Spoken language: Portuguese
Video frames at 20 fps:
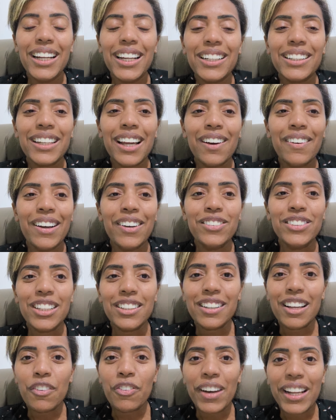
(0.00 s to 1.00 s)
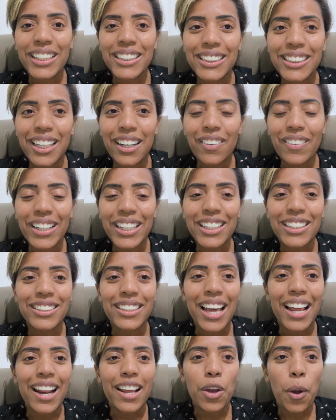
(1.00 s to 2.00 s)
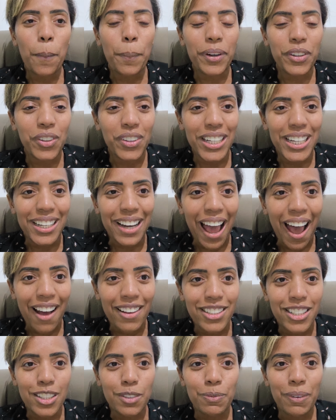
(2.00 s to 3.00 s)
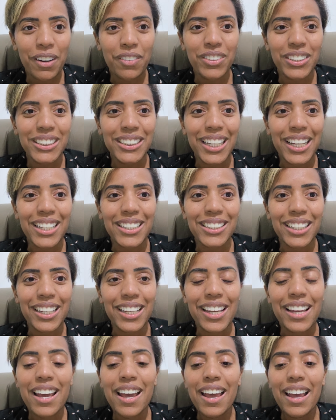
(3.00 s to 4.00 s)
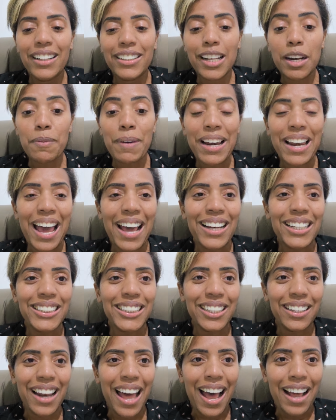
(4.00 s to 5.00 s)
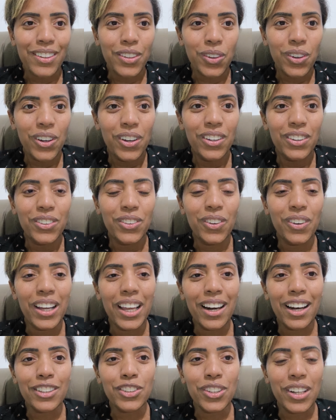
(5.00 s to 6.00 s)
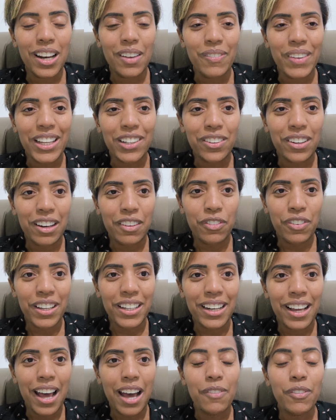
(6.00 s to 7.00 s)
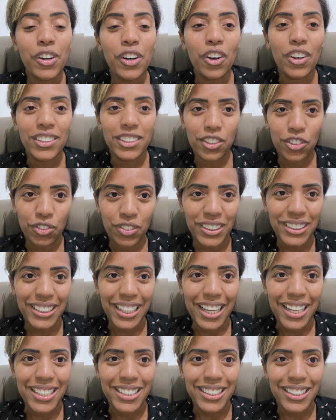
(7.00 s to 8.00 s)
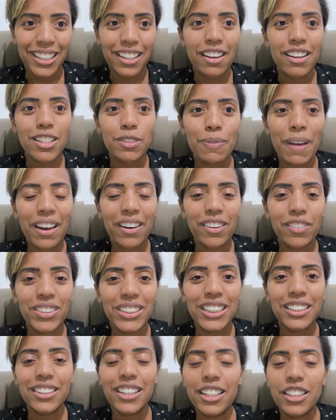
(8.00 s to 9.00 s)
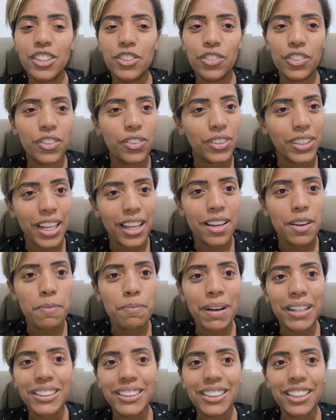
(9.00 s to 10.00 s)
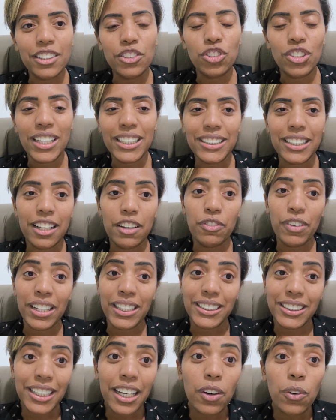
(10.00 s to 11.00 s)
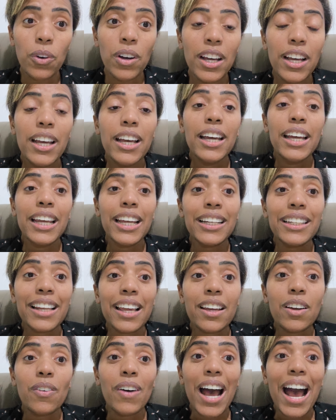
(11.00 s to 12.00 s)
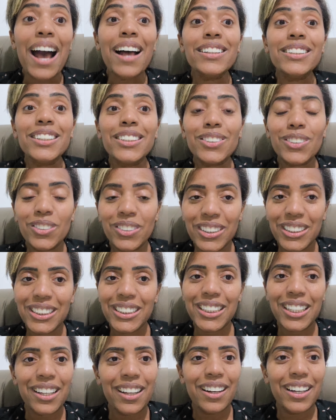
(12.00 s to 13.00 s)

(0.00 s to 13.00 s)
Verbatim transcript: Então é um dia de reflexão e que gera aí oportunidades para vocês aí trabalhar esse lado do relacionamento na vida amorosa de vocês. E eu espero que vocês desfrutem bastante dessa reflexão e tenham atitudes em